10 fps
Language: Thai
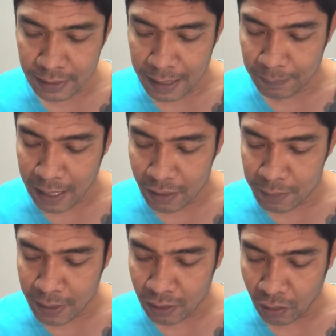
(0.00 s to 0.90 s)
ฉลามขาว
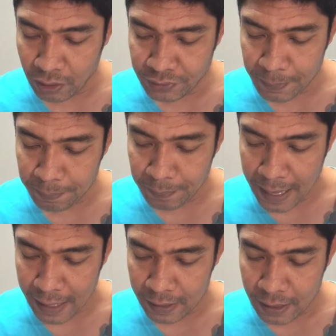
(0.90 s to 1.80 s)
นี่มา
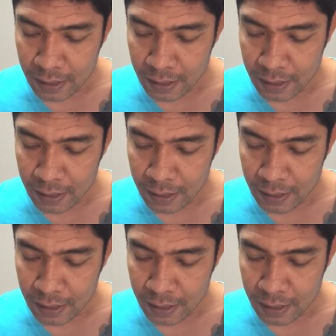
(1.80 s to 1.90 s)
118